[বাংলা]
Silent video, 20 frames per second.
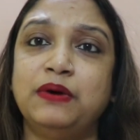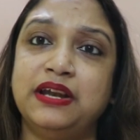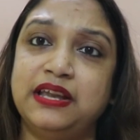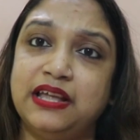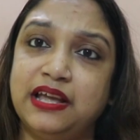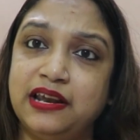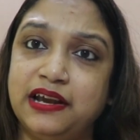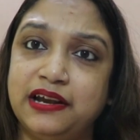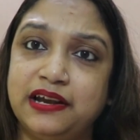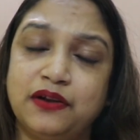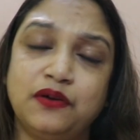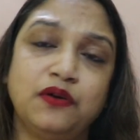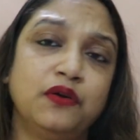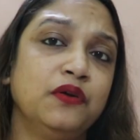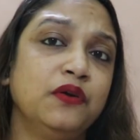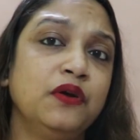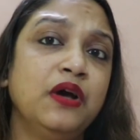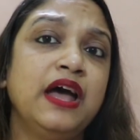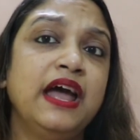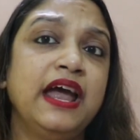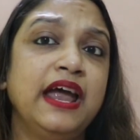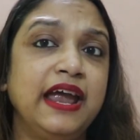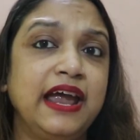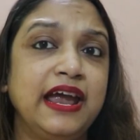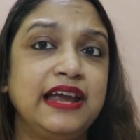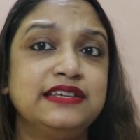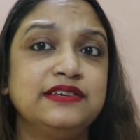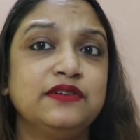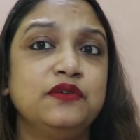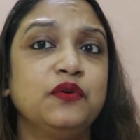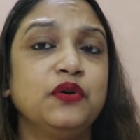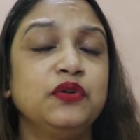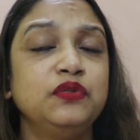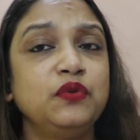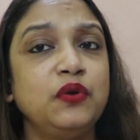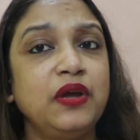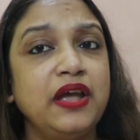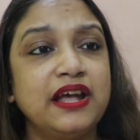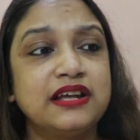বা ডিএলএড এ করো এর জন্য কিন্তু